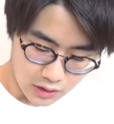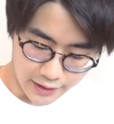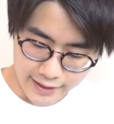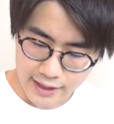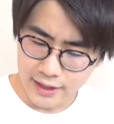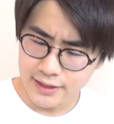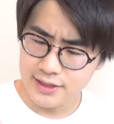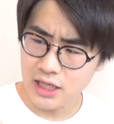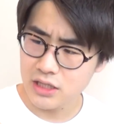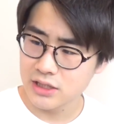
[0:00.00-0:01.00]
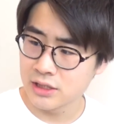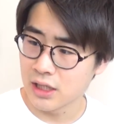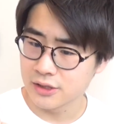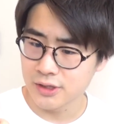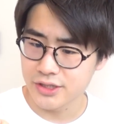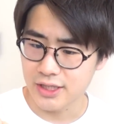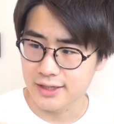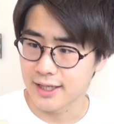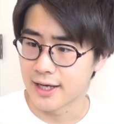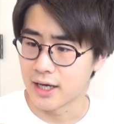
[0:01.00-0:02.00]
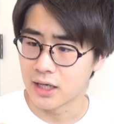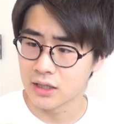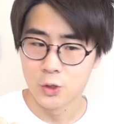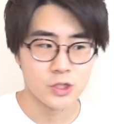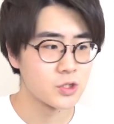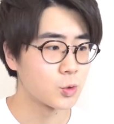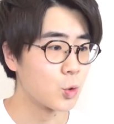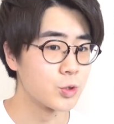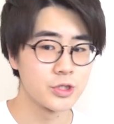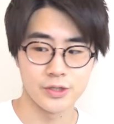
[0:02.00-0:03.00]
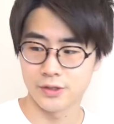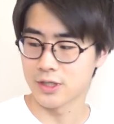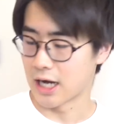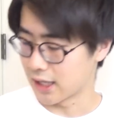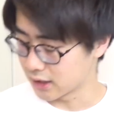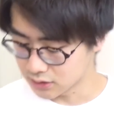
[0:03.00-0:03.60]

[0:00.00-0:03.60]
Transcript: あれ、シャーシンなくなっちゃったな。よし、ちょっと補充するか。